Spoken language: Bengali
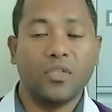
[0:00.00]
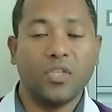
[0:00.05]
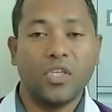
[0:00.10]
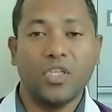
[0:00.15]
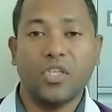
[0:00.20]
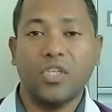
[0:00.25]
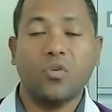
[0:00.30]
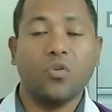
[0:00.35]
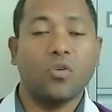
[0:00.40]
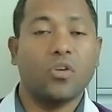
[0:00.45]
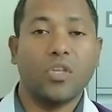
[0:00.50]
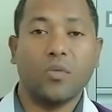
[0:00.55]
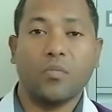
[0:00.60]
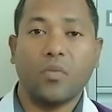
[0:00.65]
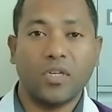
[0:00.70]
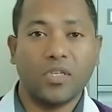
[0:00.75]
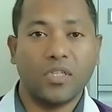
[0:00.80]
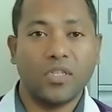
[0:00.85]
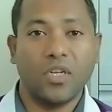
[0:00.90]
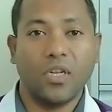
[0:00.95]
সৃষ্টি করতে
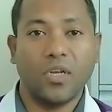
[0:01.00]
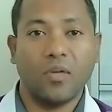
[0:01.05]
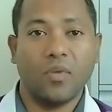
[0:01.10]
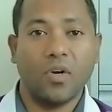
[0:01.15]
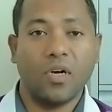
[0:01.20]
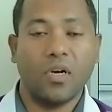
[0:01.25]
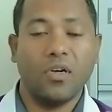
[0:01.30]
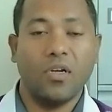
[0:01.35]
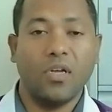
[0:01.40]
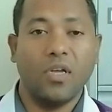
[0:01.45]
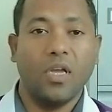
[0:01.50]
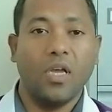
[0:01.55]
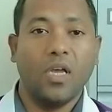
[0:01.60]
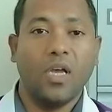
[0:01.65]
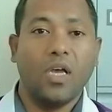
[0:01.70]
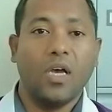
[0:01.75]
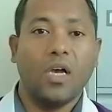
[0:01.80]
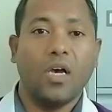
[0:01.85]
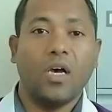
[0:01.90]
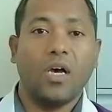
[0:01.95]
পারছি না বা
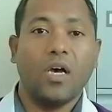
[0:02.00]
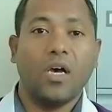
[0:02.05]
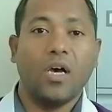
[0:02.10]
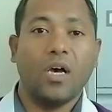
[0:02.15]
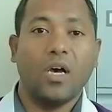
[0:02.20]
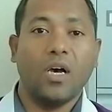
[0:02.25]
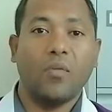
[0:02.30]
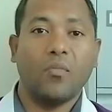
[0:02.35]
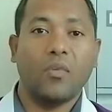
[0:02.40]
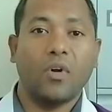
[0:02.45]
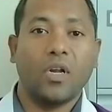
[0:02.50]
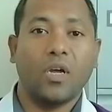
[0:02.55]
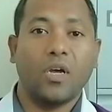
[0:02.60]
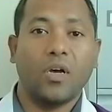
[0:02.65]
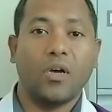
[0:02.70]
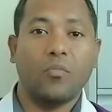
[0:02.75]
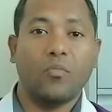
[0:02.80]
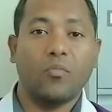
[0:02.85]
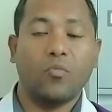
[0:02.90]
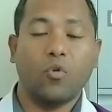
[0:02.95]
আমরা
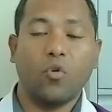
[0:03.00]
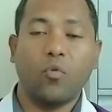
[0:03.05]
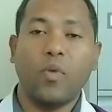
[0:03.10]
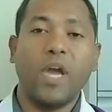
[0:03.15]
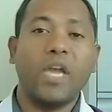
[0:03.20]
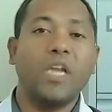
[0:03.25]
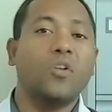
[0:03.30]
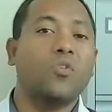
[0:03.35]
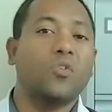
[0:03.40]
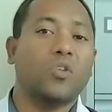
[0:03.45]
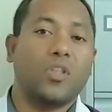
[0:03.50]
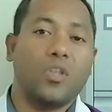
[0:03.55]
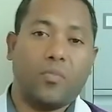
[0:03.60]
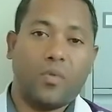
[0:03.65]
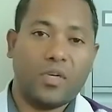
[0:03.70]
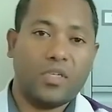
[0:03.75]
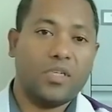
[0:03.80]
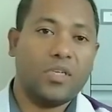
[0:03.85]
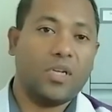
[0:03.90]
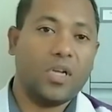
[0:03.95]
প্রোভাইড করতে
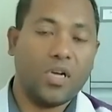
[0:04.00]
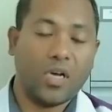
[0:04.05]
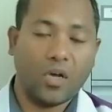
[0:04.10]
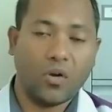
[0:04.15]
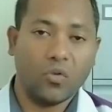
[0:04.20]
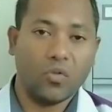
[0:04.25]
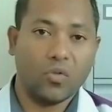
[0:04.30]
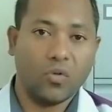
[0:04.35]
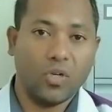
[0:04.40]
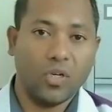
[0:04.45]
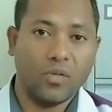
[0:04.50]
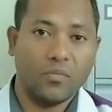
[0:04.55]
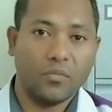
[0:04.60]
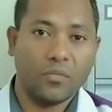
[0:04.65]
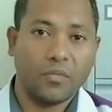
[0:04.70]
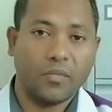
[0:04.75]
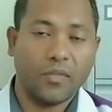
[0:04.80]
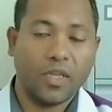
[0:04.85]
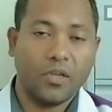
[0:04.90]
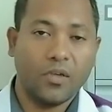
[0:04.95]
পারছি না কারোর জন্যে
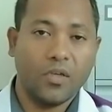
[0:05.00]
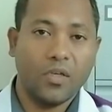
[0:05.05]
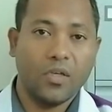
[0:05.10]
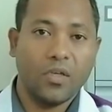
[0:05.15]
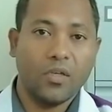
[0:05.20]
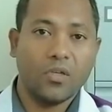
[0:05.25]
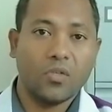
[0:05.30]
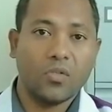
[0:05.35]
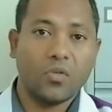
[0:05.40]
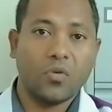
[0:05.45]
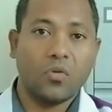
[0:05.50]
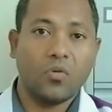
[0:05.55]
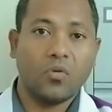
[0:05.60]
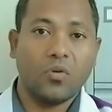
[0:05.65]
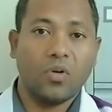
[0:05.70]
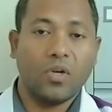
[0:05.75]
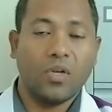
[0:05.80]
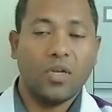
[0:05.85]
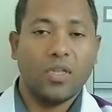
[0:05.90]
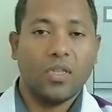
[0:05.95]
সো
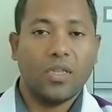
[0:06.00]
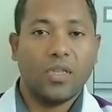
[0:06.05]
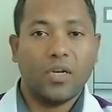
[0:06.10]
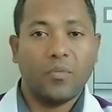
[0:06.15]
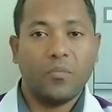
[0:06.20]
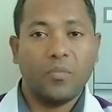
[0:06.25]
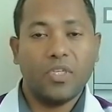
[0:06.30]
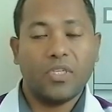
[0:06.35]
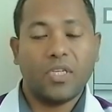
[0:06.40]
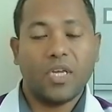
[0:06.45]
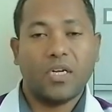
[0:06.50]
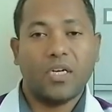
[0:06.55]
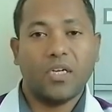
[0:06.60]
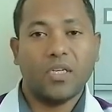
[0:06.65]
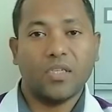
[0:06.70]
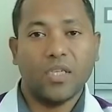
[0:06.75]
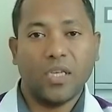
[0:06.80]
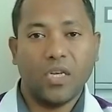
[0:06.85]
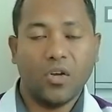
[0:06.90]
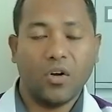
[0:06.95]
দ্যাট মিন্স একটা
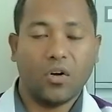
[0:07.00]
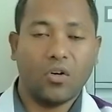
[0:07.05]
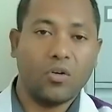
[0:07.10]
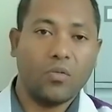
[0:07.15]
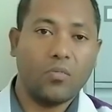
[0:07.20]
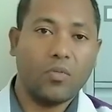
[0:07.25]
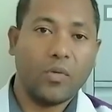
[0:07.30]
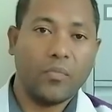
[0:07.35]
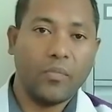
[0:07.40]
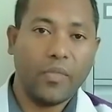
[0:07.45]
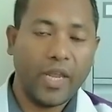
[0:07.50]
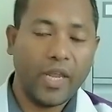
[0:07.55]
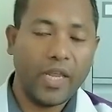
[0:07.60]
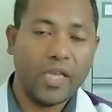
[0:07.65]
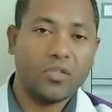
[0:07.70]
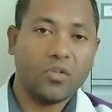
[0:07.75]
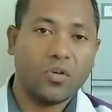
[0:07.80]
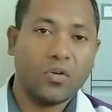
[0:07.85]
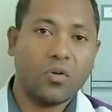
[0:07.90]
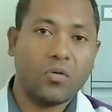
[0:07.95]
ছেলে অক্টোবর মে
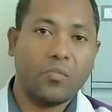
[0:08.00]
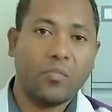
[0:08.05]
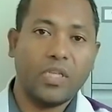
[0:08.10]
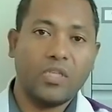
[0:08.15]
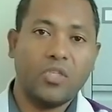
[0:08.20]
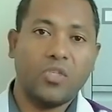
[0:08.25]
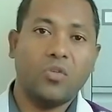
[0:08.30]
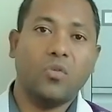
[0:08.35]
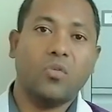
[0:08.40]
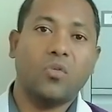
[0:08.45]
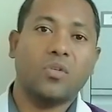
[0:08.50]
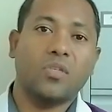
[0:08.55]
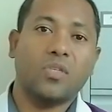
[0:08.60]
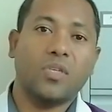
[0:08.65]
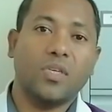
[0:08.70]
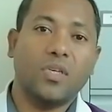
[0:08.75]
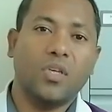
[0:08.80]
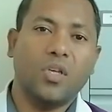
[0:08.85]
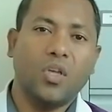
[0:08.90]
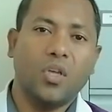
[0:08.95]
যখন ম্যাচিউর
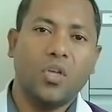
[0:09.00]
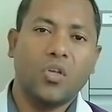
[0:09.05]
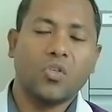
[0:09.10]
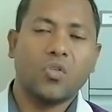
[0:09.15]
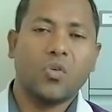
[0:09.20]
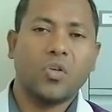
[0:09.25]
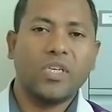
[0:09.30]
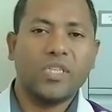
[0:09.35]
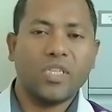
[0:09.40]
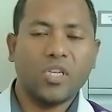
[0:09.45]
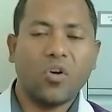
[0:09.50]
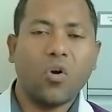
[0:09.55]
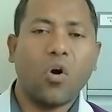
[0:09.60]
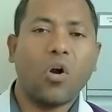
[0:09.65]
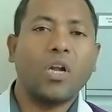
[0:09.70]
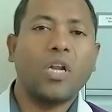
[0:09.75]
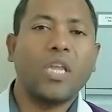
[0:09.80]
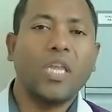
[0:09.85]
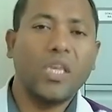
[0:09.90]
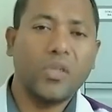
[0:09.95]
হচ্ছে সো ইজ এ
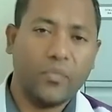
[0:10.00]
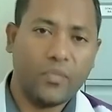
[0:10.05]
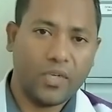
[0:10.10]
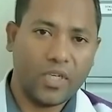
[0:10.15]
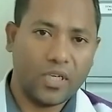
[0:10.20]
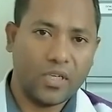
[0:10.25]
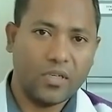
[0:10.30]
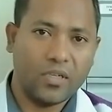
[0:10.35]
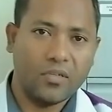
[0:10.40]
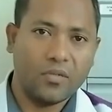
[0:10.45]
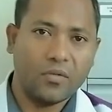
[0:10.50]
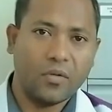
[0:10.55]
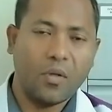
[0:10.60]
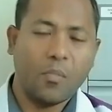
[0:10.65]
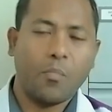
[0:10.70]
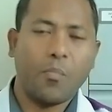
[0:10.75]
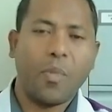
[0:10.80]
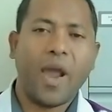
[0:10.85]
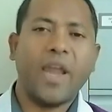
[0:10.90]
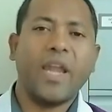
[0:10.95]
গড গিফটেড
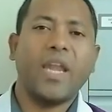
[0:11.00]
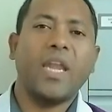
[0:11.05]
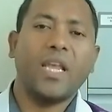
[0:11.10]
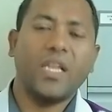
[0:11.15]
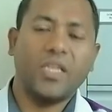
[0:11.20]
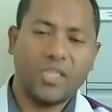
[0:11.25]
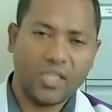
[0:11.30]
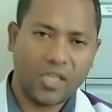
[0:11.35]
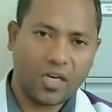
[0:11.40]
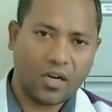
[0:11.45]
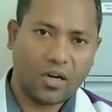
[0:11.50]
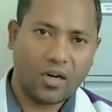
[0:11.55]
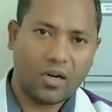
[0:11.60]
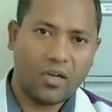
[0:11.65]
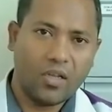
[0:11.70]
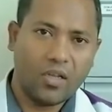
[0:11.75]
বাই নেচার